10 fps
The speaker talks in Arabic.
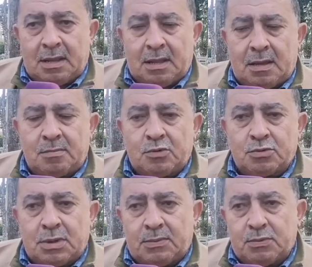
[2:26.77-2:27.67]

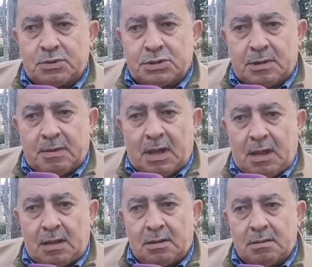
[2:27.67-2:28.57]
الموظفون
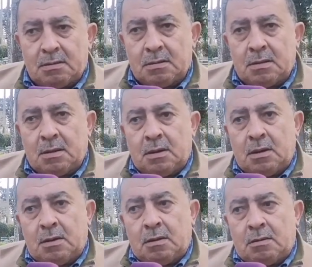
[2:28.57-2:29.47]
الشبح
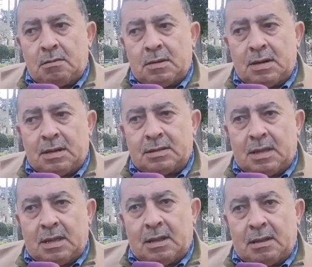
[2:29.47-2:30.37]

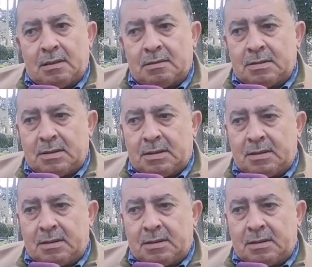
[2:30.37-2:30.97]
ولهذا آه،